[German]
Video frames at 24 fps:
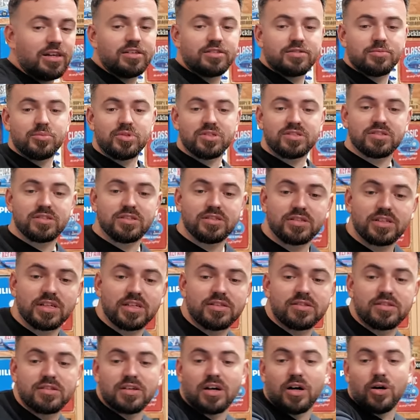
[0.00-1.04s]
alles ein bisschen,
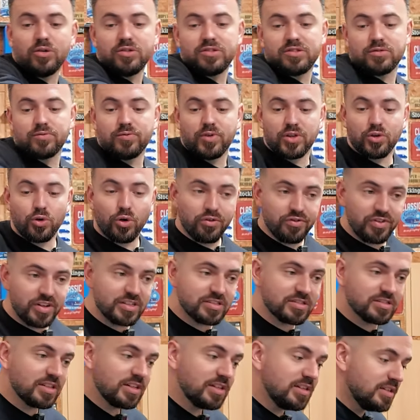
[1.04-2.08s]
dehnt sich aus und wird noch
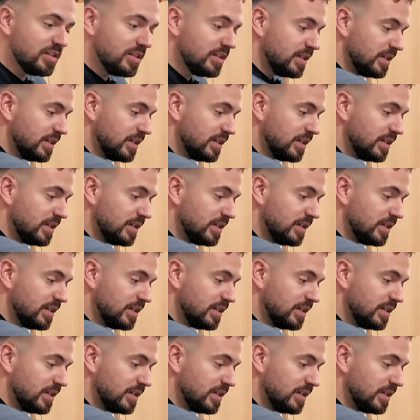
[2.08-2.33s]
fester.